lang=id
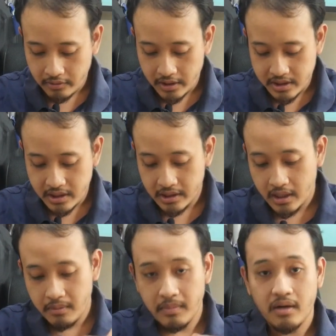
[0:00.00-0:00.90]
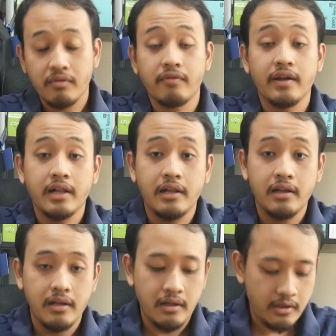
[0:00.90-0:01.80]
Koin di sini tadi
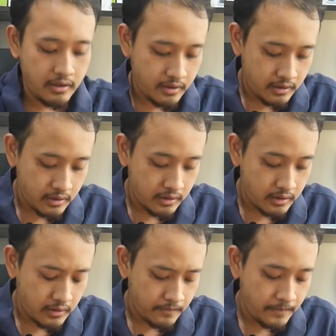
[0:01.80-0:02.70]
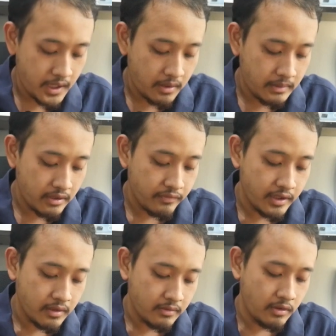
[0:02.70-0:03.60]
Marvel, uh, ya yeah,
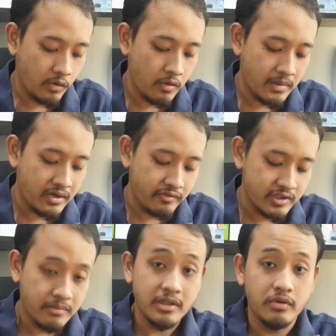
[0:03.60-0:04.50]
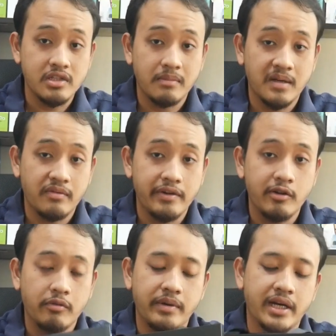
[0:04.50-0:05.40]
Marvel. Logo Marvel sama tulisan
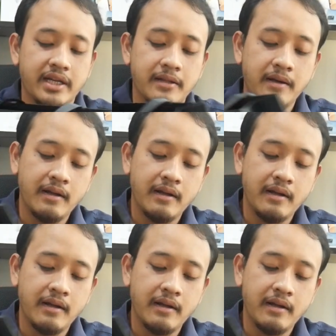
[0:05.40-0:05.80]
Marvel copyright.